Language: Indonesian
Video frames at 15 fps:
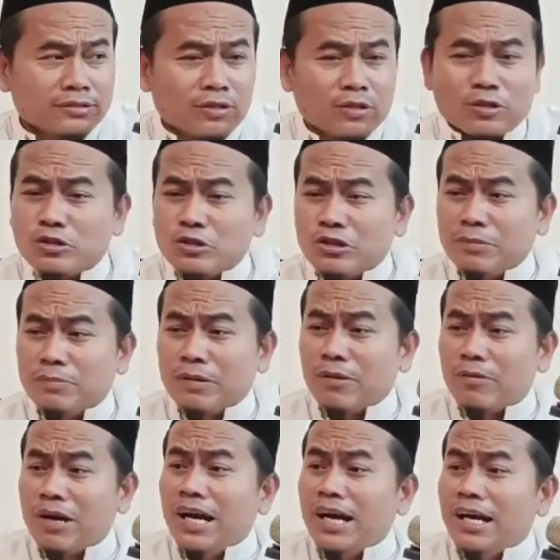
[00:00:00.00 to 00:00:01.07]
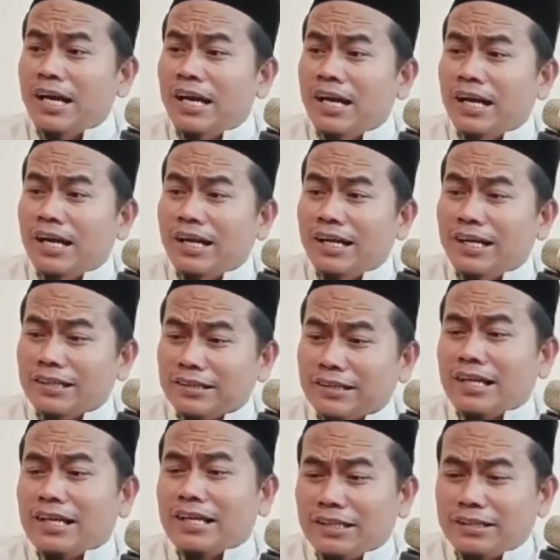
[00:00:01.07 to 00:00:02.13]
Ojo di bawah
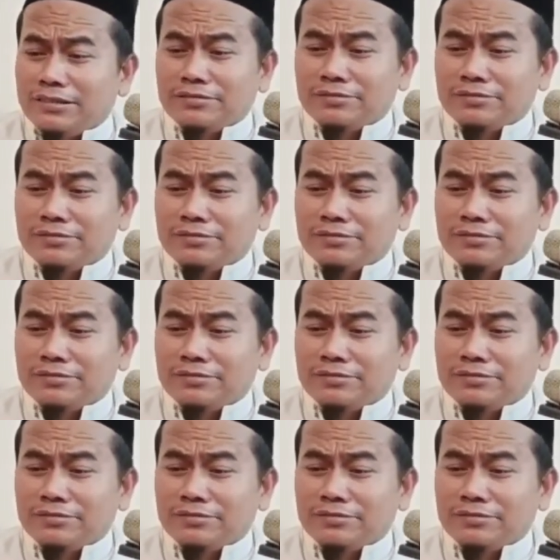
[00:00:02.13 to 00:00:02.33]
tangan.